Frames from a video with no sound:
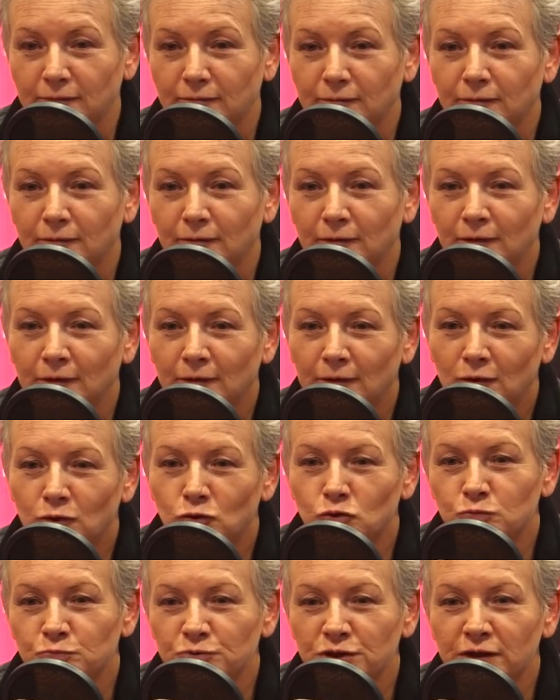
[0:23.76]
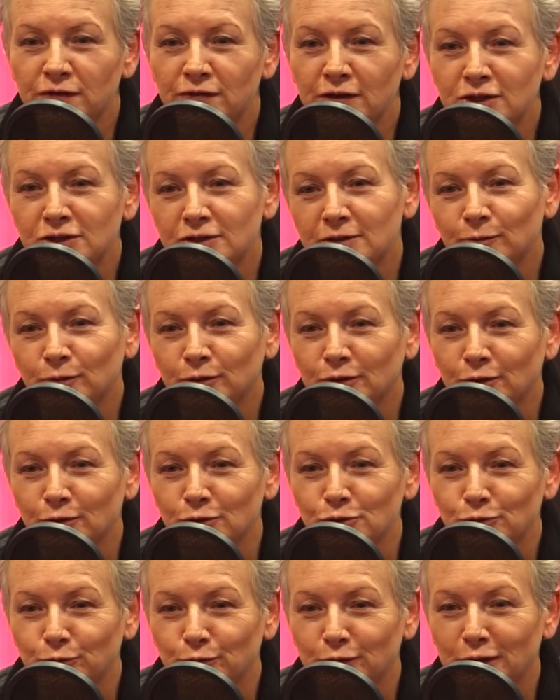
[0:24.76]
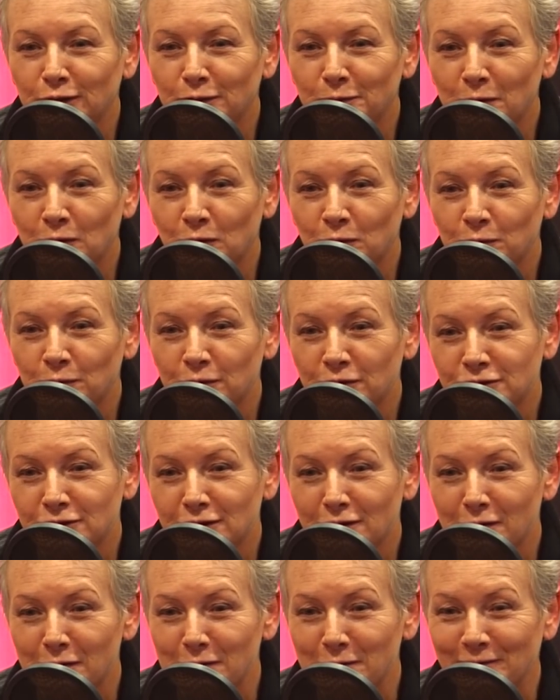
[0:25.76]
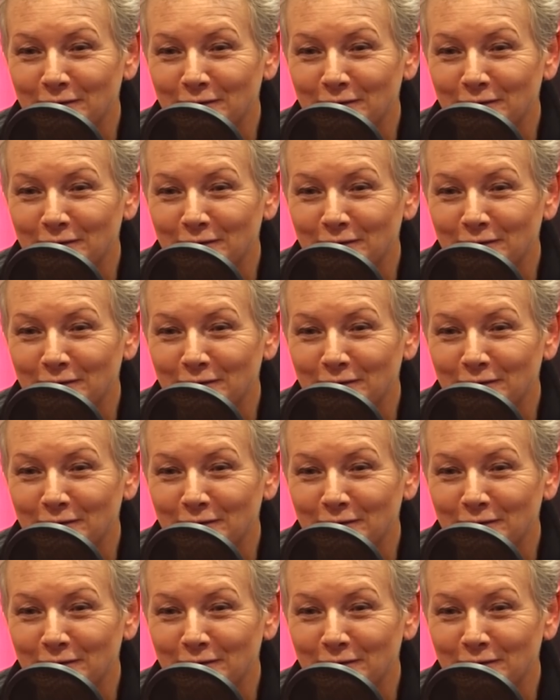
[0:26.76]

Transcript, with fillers: Mhm. Już przed wejściem do tego studia to panu powiedziałam.